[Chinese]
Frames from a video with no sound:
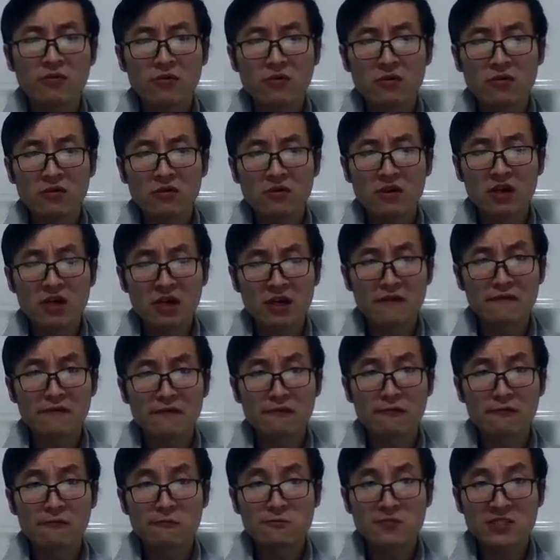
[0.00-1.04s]
克
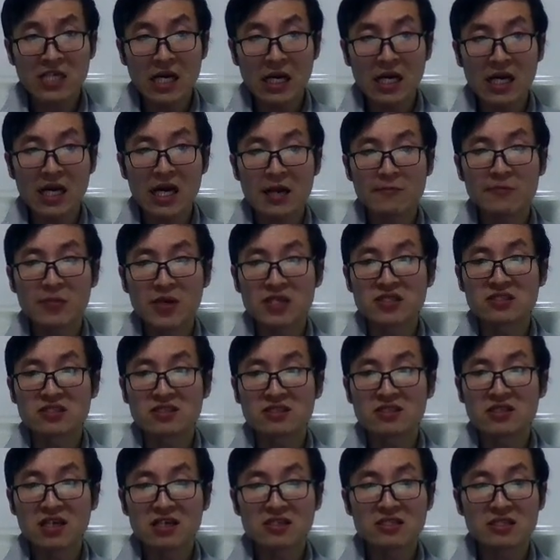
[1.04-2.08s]
服障碍本身
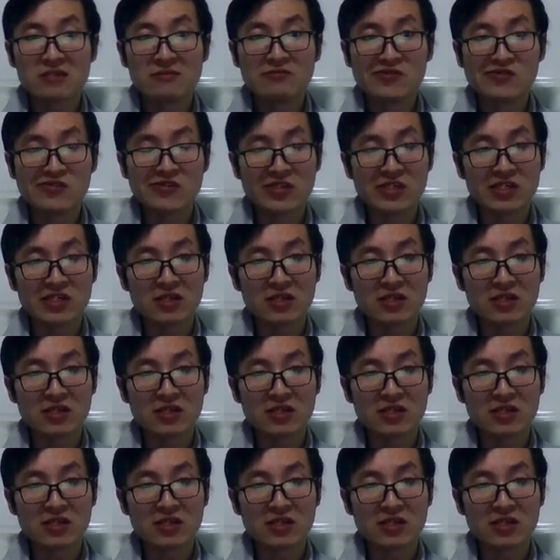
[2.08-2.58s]
当成目的，